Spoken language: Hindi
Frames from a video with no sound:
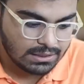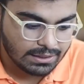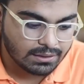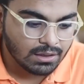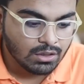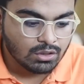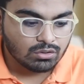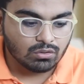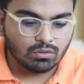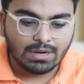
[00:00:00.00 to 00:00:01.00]
करेक्ट
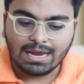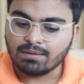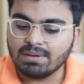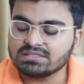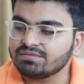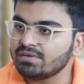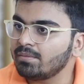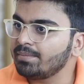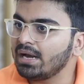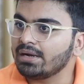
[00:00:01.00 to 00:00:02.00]
हम्म। तो रैंक मैथ से फिर
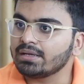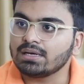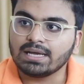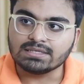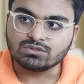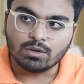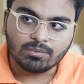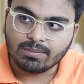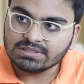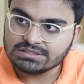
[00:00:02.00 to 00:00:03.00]
हम अपने आर्टिकल का ऐसी
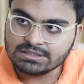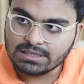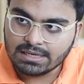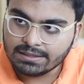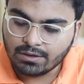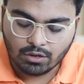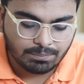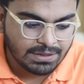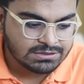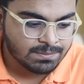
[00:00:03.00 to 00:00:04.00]
ऑप्टिमाइजेशन कर लेते हैं
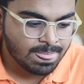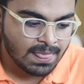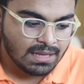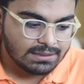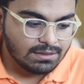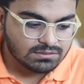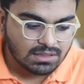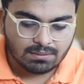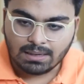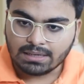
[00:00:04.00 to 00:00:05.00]
ऑन पेज देन
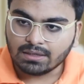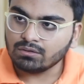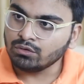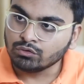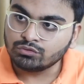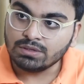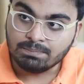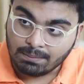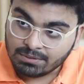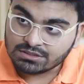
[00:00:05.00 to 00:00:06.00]
उसके बाद हम आर्टिकल को
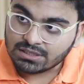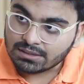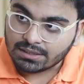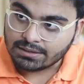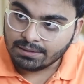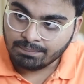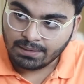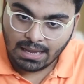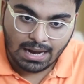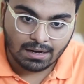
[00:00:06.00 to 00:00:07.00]
यूजली पब्लिश कर देते
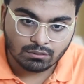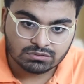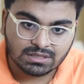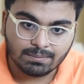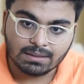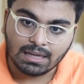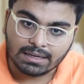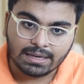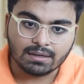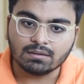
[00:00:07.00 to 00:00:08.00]
हैं एंड उसके बाद
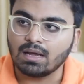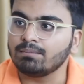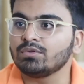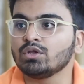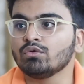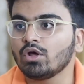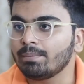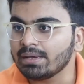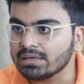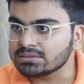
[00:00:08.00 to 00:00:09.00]
अगेन हम न्यू टॉपिक